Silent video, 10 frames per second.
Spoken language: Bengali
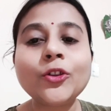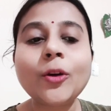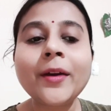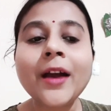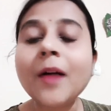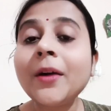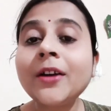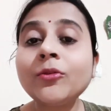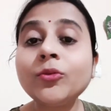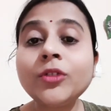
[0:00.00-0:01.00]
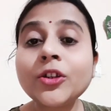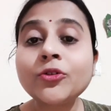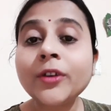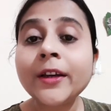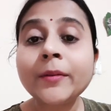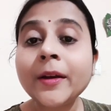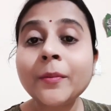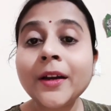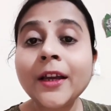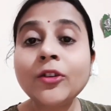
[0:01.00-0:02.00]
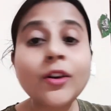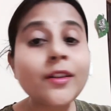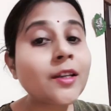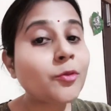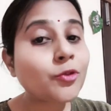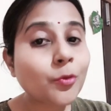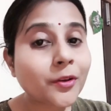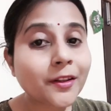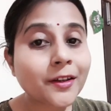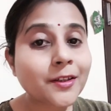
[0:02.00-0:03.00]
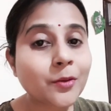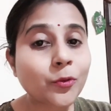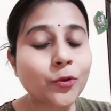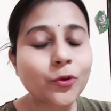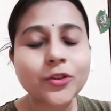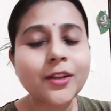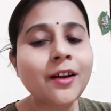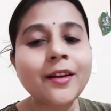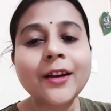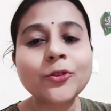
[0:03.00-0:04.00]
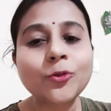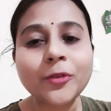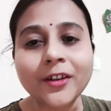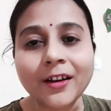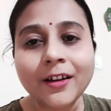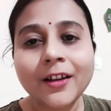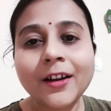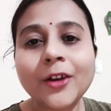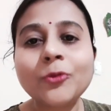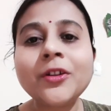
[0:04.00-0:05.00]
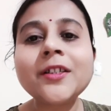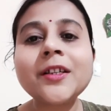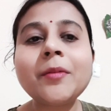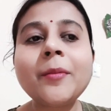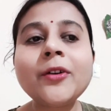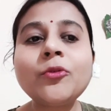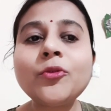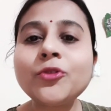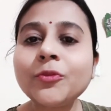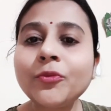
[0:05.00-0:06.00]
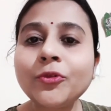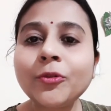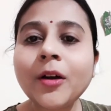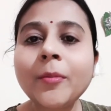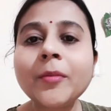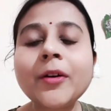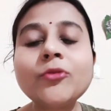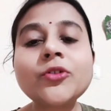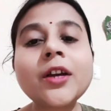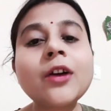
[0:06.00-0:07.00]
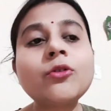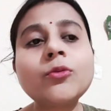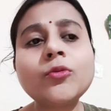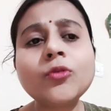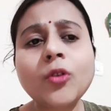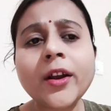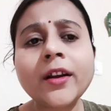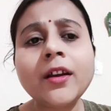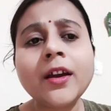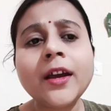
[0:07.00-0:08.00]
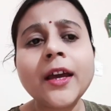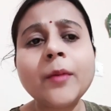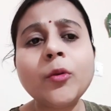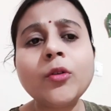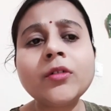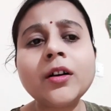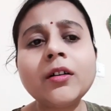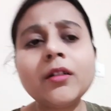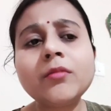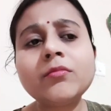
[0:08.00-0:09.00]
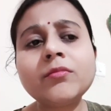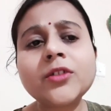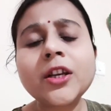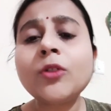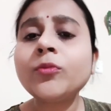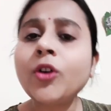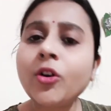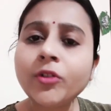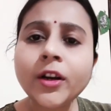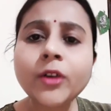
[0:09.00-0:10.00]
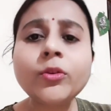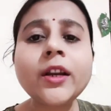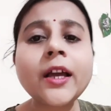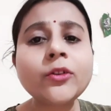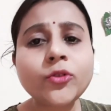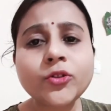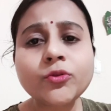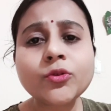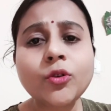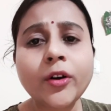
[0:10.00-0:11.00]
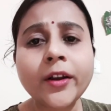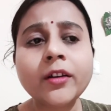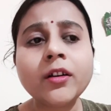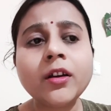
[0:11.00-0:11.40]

তবে আমার উদ্দেশ্য এর মানে এই নয় যে আমি চম্পাদাকে সাপোর্ট করছি না না একদমই না কারণ উনি যেভাবে কুরুচিপূর্ণভাবে মানুষকে আক্রমণ করেন এবং যেরম ধরনের উনি ল্যাঙ্গুয়েজ ইউজ করেন